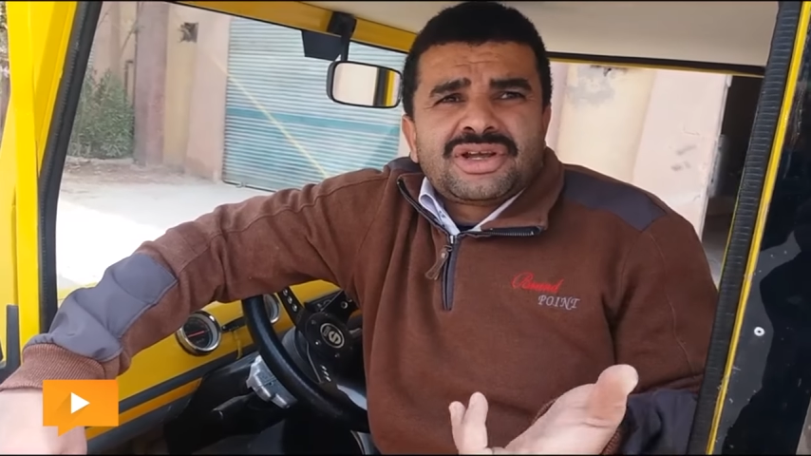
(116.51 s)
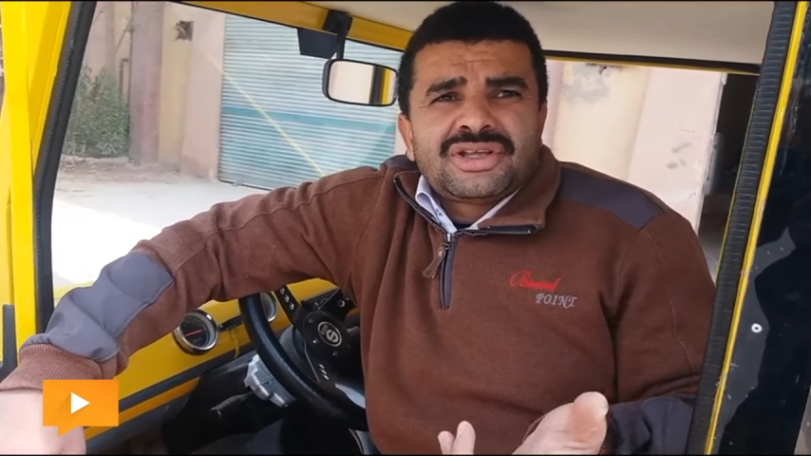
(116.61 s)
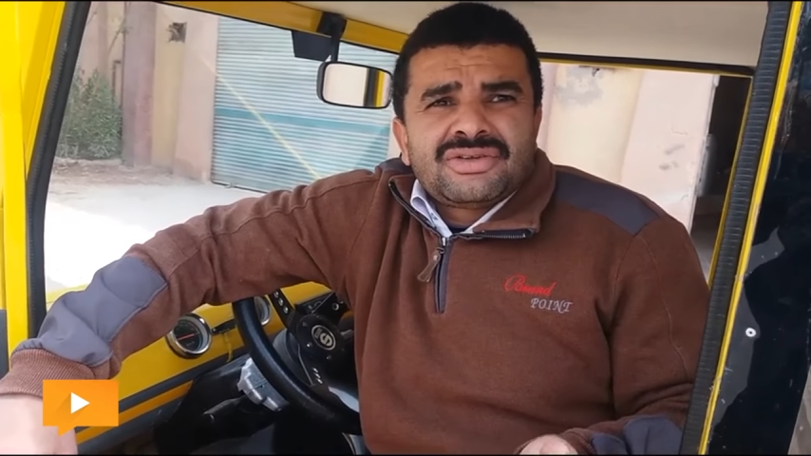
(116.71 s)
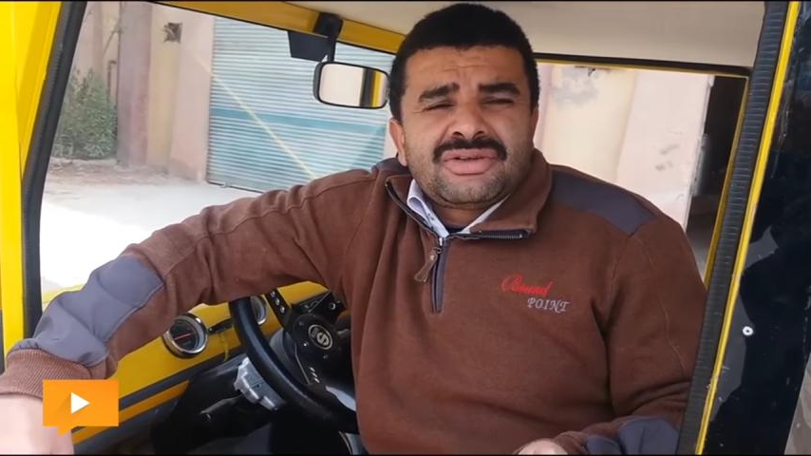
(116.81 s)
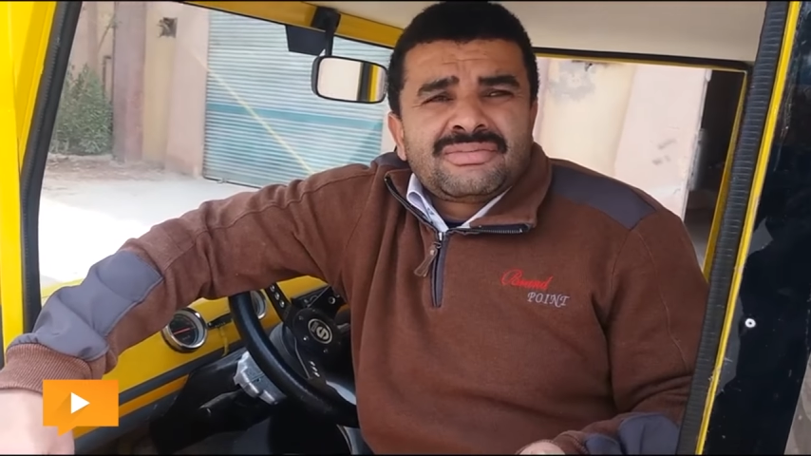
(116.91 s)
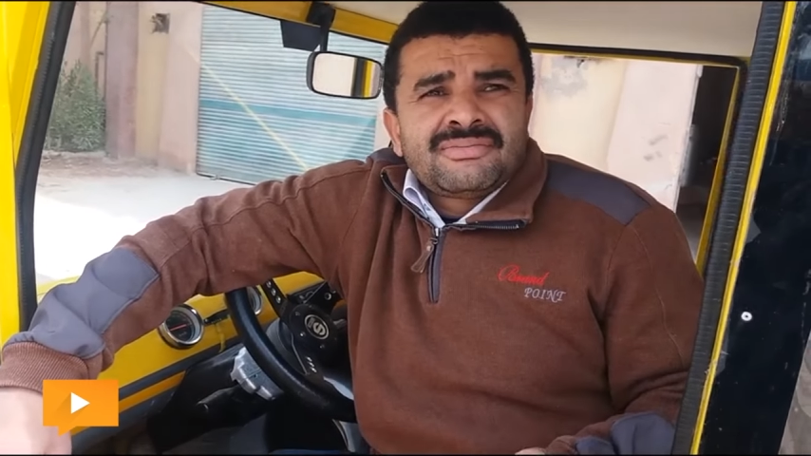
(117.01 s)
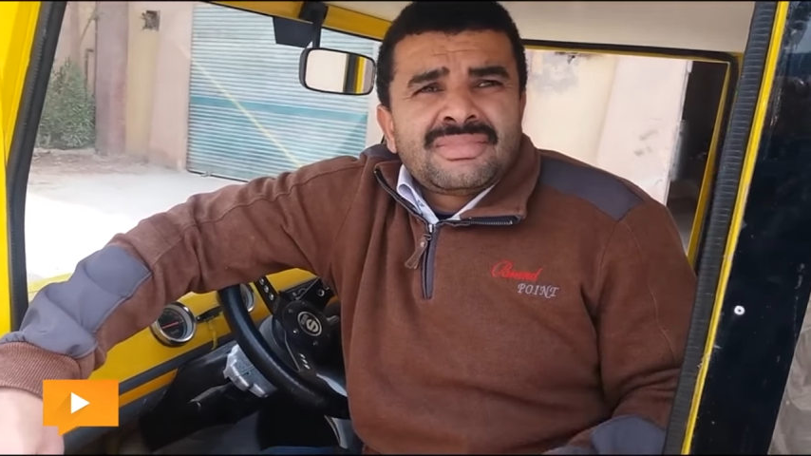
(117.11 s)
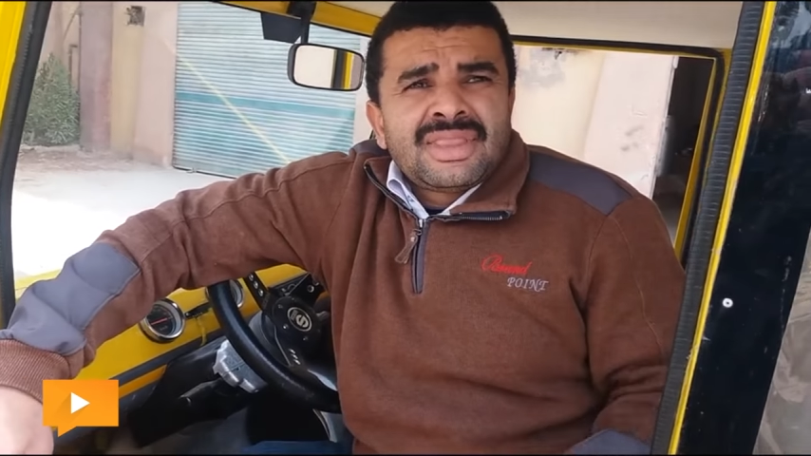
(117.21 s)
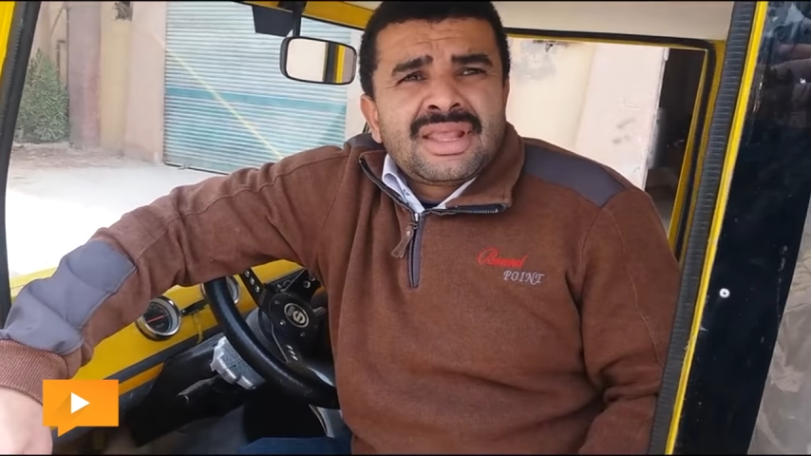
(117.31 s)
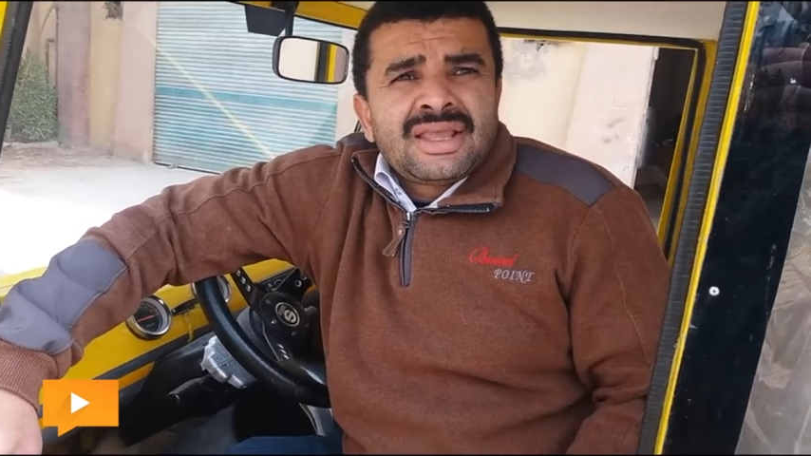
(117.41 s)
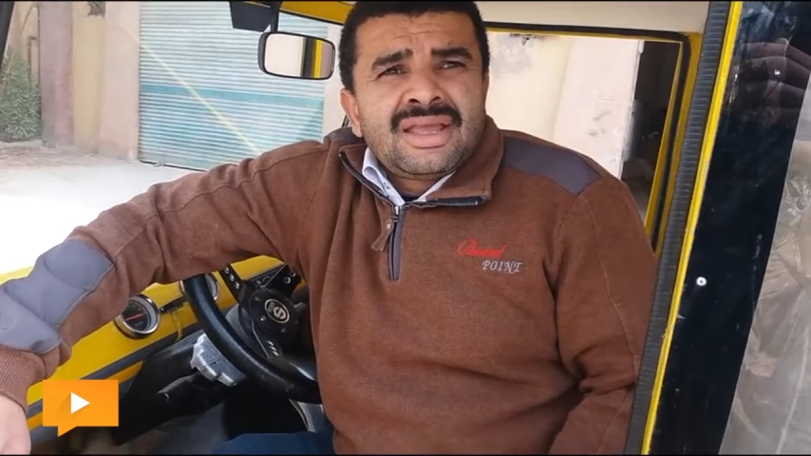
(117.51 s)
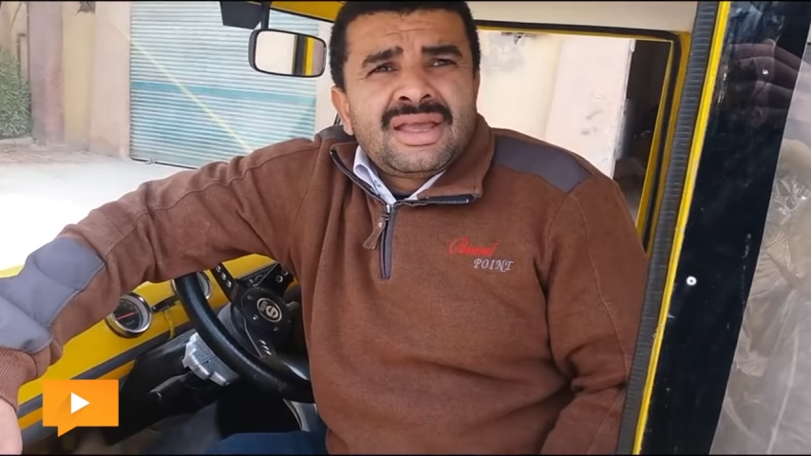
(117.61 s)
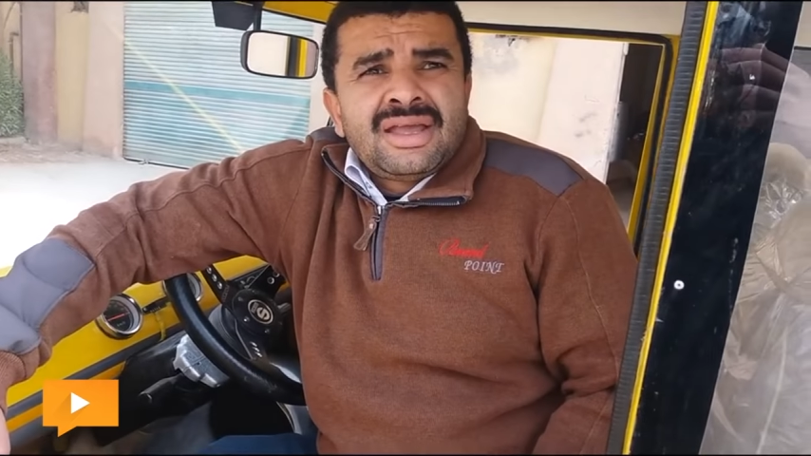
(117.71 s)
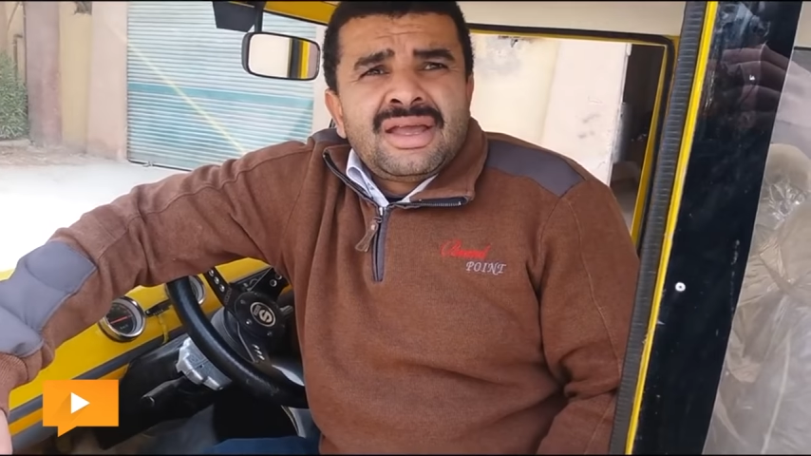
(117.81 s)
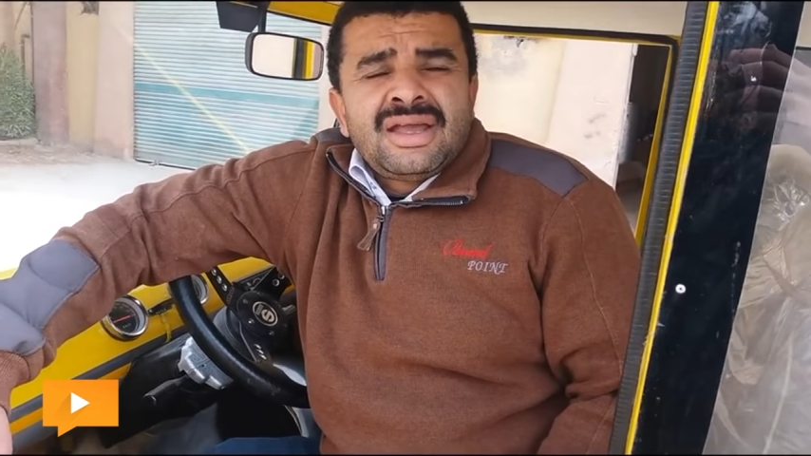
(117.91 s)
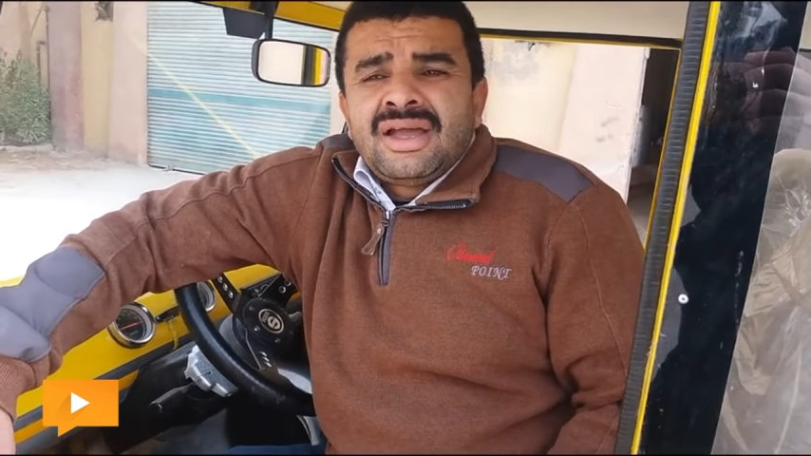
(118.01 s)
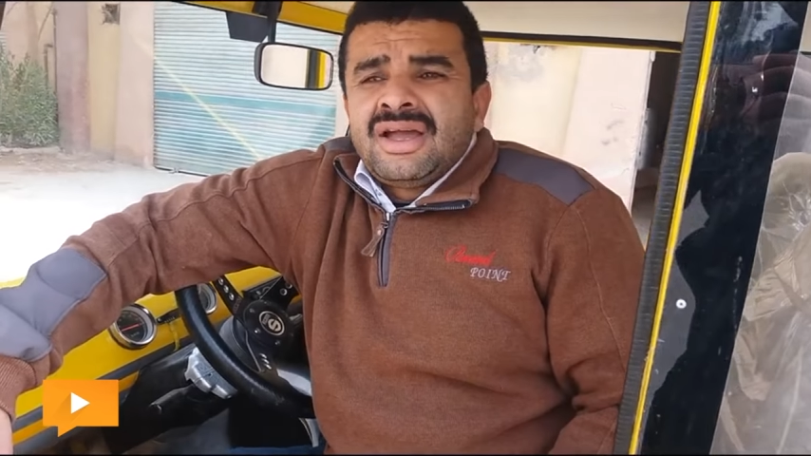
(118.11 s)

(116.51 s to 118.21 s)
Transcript: للطاقه الشمسيه ايه اللي حصل؟